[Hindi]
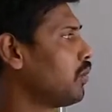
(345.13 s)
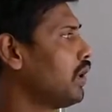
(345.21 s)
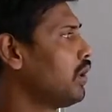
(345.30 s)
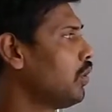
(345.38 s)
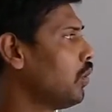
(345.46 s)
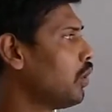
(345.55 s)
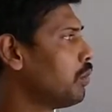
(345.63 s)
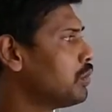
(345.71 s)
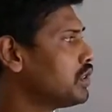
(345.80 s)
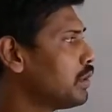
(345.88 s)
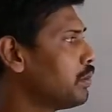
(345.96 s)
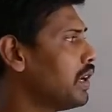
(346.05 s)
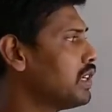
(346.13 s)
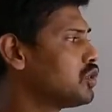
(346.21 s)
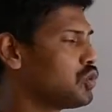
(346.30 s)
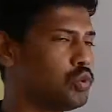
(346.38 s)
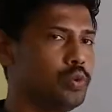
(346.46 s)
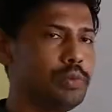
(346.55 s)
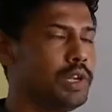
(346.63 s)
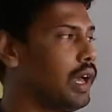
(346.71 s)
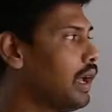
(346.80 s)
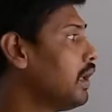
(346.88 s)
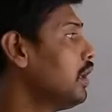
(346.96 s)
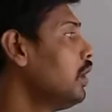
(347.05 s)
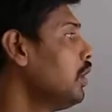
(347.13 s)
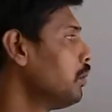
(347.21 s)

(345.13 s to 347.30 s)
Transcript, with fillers: वन और मुझे बेस टू मिला है